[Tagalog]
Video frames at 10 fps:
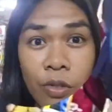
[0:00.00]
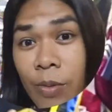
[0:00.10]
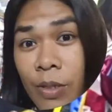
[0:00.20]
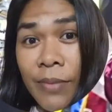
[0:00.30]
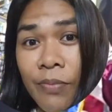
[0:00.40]
Yan.
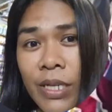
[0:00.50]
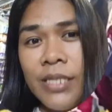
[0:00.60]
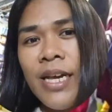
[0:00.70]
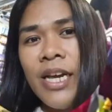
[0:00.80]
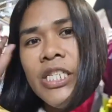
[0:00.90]
Double the
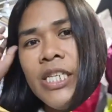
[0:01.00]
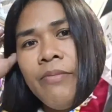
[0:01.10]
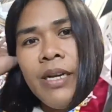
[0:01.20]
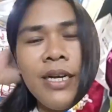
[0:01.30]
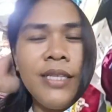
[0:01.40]
price tayo
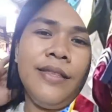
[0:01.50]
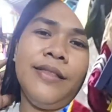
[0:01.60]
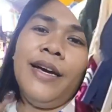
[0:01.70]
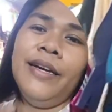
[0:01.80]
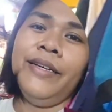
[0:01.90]
dyan mga
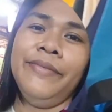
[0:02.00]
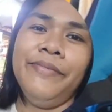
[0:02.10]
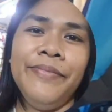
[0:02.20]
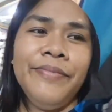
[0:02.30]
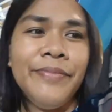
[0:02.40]

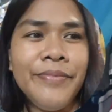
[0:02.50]
katindahan.